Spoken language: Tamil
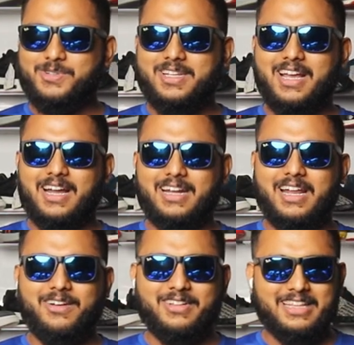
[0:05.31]
ஷூஸ்லாம்
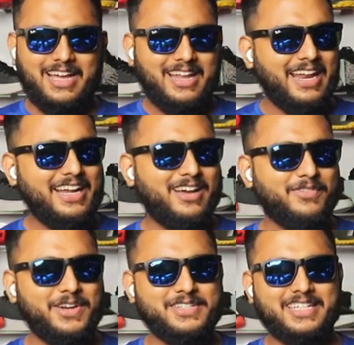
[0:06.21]
காட்டலான்னு வந்தால் லைட்
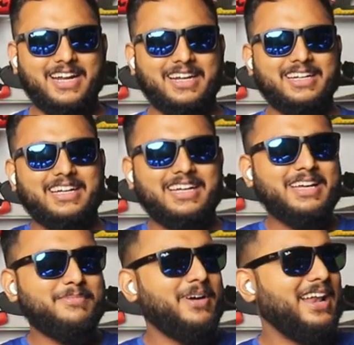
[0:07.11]
ஆஃப் பண்ணி வச்சுருக்கானுங்க
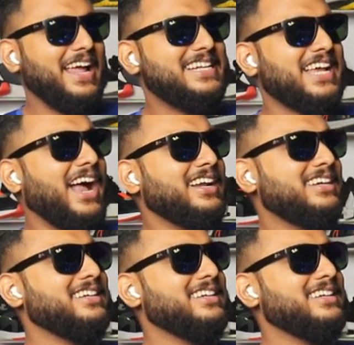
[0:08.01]
வா லைட்ஸ் ஆன்